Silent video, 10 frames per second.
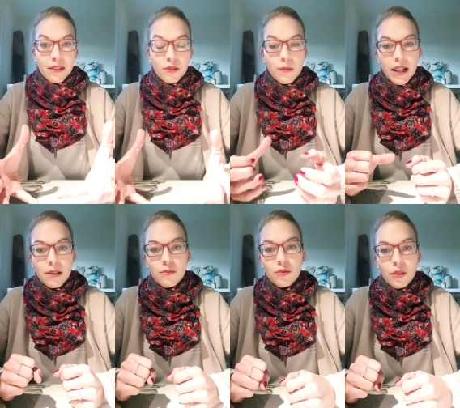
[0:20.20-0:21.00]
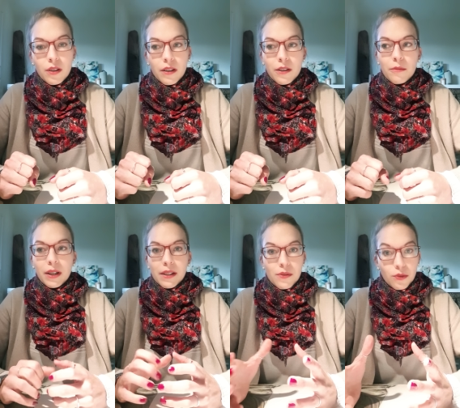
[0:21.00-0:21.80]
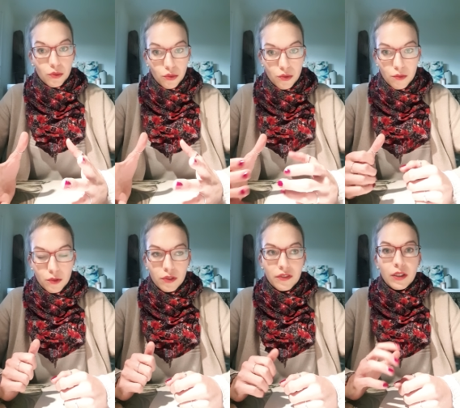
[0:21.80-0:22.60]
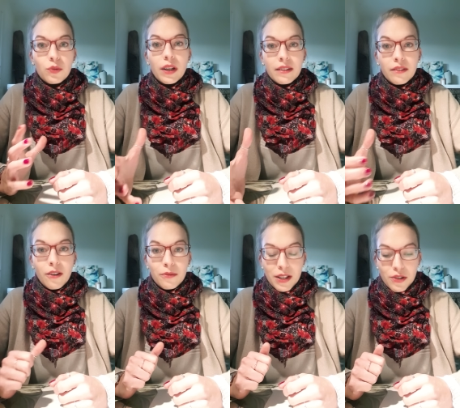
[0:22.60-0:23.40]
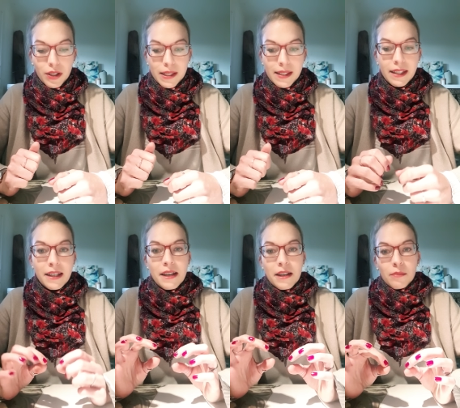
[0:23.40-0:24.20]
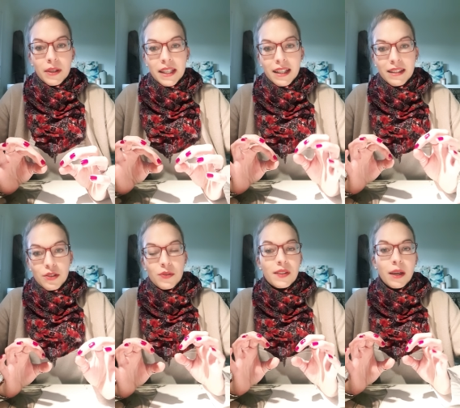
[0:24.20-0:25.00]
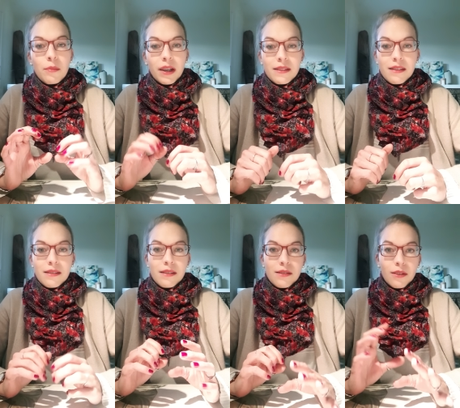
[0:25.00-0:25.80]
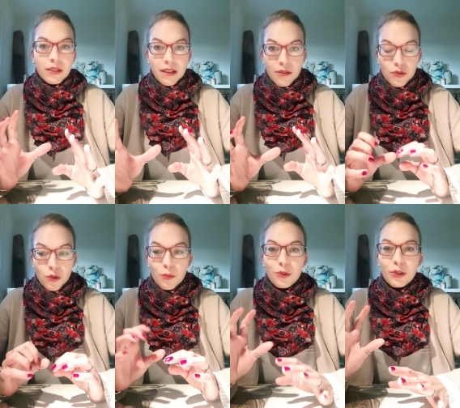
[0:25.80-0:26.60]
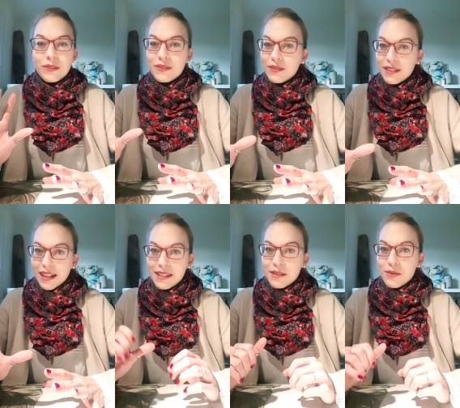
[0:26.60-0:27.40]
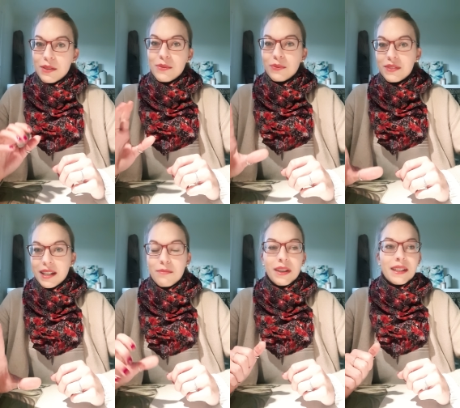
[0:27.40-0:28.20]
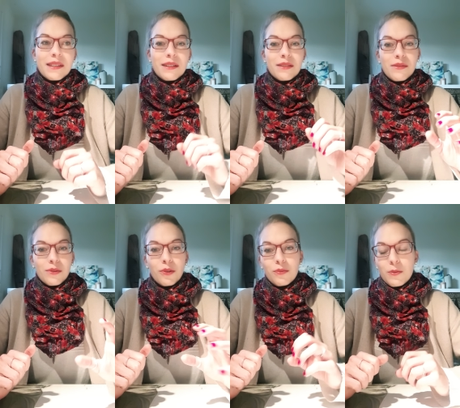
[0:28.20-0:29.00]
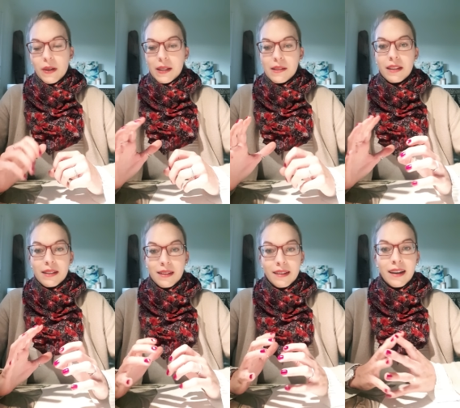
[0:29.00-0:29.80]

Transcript: globales pour presque tout le monde, enfin en tout cas une grande majorité, mais il y a des choses très précises qui sortent un jour pour telle situation, telle personne, ce groupe de personnes, etc.